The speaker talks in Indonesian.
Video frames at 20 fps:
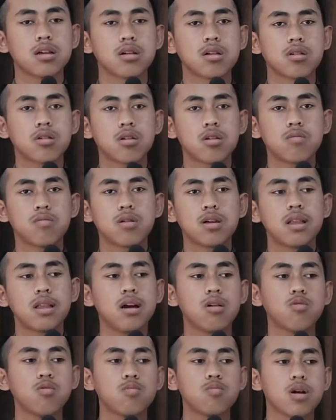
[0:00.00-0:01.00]

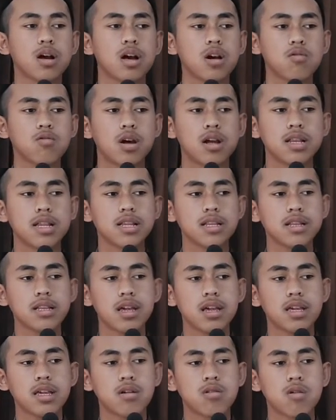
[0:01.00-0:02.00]
qablahuma walin
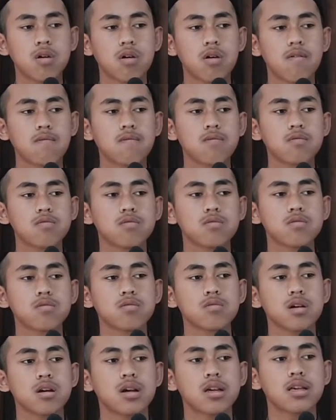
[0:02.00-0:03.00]
hirafu
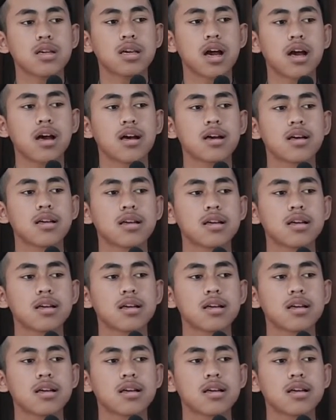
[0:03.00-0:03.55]
suhiha. Ya,